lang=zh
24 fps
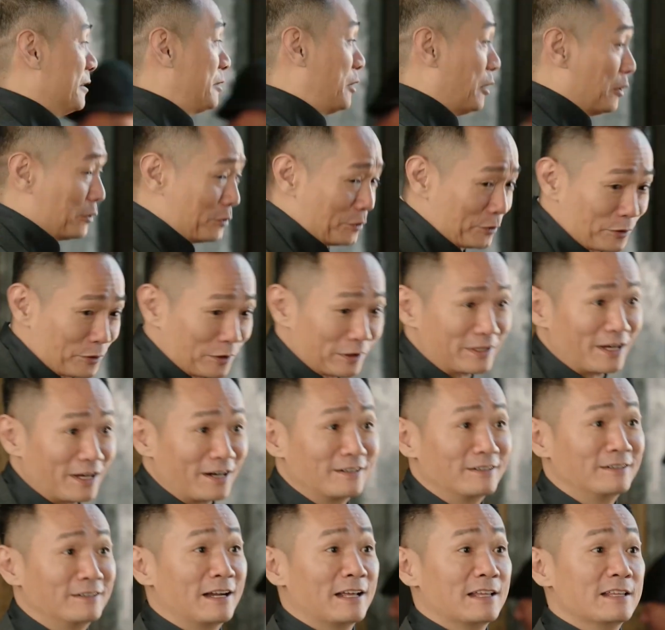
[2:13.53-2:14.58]
对对对，当
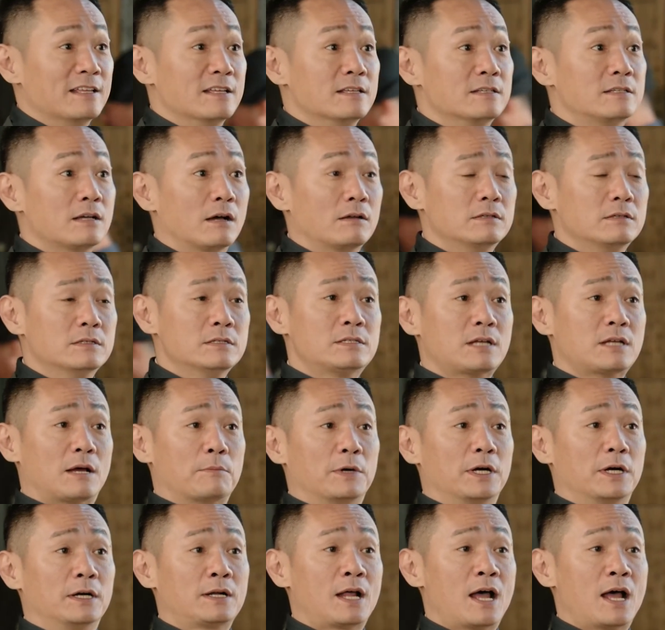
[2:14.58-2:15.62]
然得您叫，您嗓
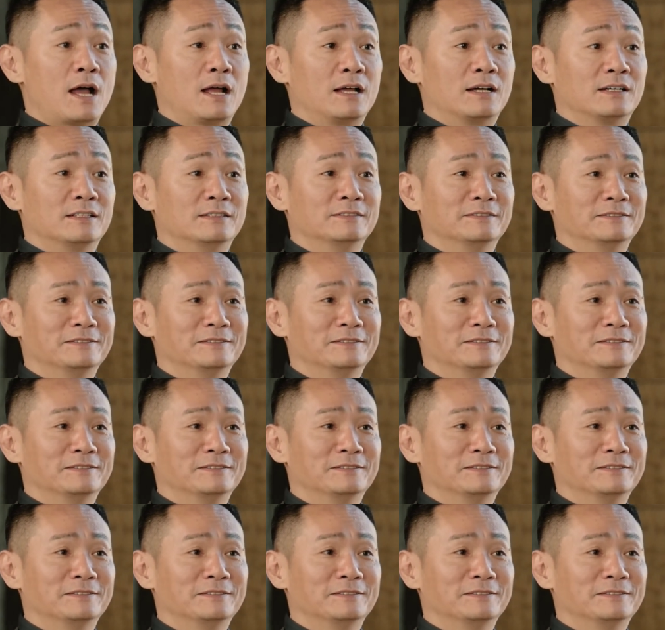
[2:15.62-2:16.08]
门大呀，